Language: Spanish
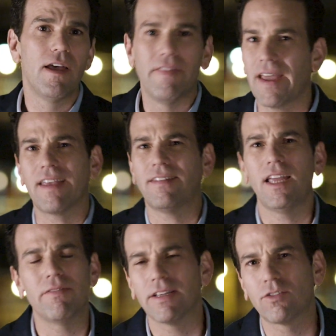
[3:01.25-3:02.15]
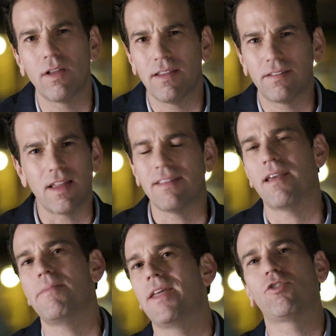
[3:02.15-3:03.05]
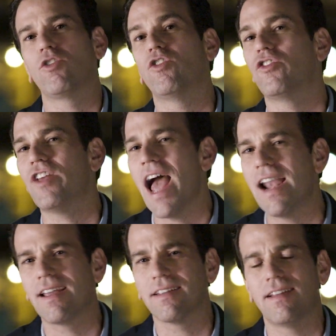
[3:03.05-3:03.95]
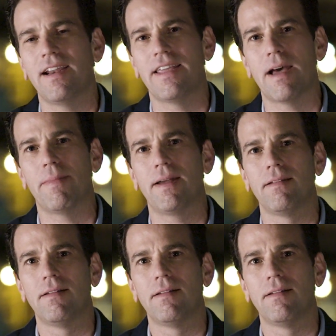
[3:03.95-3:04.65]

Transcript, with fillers: ¿De qué sirve esto del distanciamiento social que se le llama?